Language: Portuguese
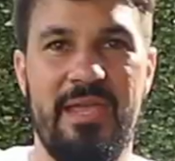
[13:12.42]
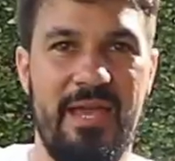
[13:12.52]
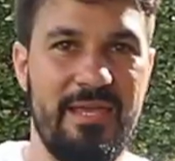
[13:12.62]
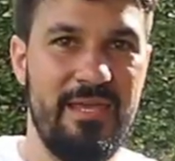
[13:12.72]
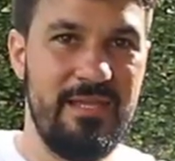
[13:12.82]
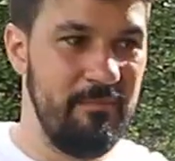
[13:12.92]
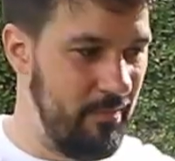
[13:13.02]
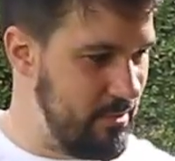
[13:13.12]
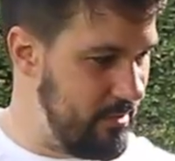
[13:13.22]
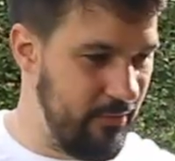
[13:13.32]
E aqui,
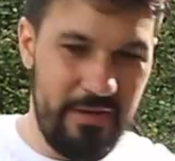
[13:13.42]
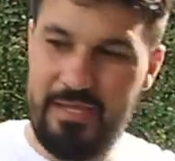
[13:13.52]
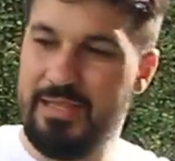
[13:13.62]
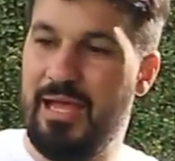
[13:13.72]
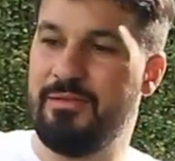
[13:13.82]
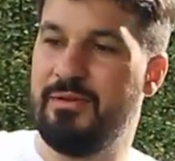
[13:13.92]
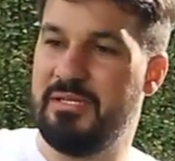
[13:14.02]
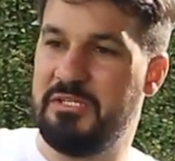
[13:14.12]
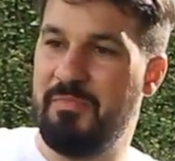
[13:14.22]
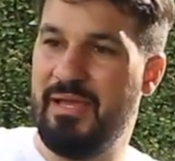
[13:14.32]
depois de conectado, a
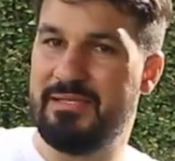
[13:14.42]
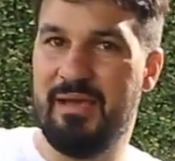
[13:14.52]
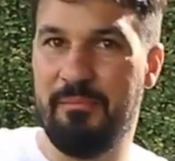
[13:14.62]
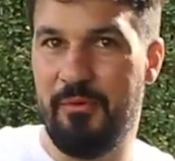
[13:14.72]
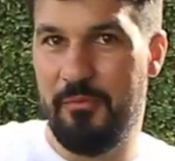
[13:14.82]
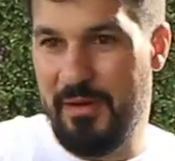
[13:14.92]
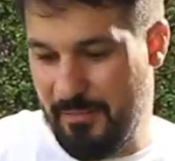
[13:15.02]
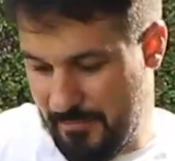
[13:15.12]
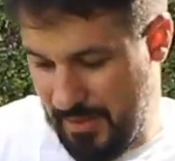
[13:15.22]
gente pega essa bomba